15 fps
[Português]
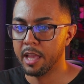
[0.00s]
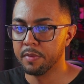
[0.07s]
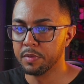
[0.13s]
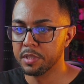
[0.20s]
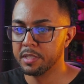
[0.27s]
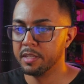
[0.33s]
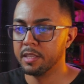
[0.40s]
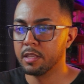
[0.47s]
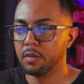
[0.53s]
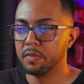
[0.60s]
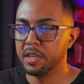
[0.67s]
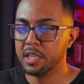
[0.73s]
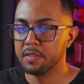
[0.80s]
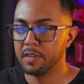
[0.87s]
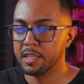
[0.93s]
Aí você
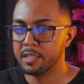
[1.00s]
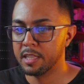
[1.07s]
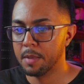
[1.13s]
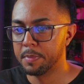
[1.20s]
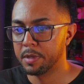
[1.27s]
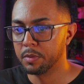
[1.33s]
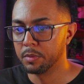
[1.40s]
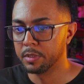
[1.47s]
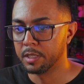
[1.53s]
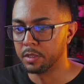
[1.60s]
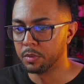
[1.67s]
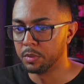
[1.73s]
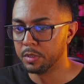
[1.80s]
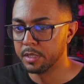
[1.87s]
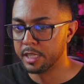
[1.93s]
talvez vai estar
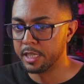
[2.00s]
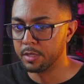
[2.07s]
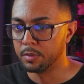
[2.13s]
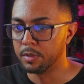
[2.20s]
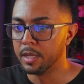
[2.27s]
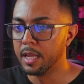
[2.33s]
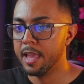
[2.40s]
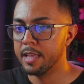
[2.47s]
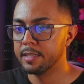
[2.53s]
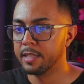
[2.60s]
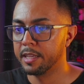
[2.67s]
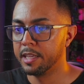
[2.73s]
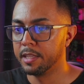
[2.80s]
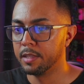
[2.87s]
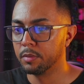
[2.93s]
perguntando, Rodrigo, esse
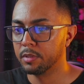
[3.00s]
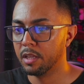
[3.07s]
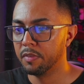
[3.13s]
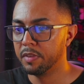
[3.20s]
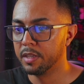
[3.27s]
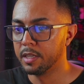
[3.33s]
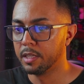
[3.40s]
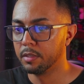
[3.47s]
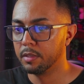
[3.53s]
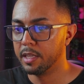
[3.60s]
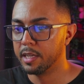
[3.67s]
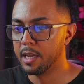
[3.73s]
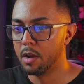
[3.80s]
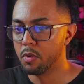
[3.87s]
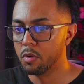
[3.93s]
aqui não tá ficando
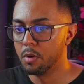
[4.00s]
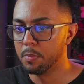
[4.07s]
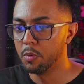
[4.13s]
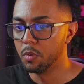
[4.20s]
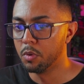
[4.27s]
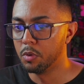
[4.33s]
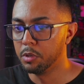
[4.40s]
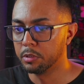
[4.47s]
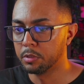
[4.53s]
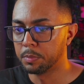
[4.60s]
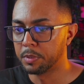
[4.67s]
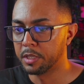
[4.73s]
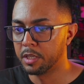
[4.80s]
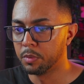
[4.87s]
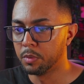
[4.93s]
legal como o outro,
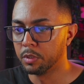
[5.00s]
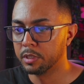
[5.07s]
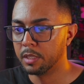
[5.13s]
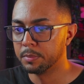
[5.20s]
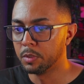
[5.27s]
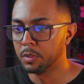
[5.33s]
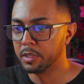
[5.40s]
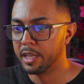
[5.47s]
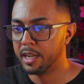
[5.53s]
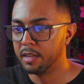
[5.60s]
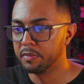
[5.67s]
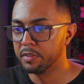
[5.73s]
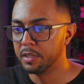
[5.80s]
porque o outro a boca era